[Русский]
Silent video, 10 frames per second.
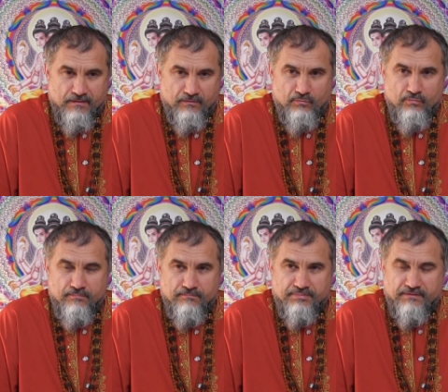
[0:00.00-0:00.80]

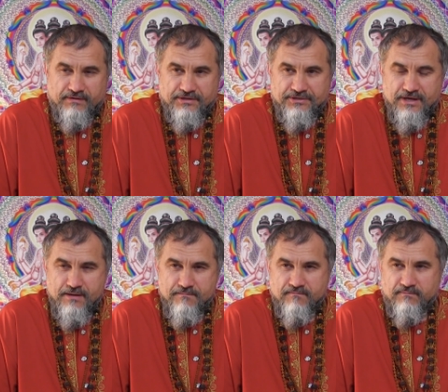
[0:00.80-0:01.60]
Ум
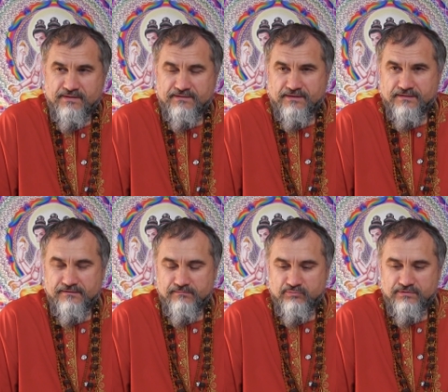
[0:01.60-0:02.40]
превращаем в
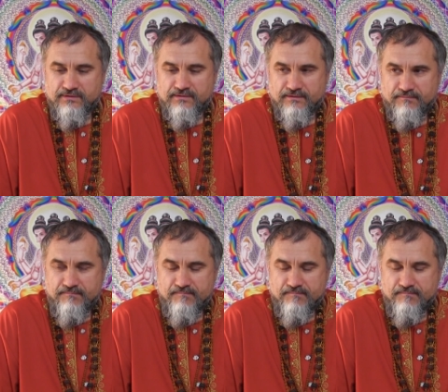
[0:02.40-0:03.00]
пространство пустоты.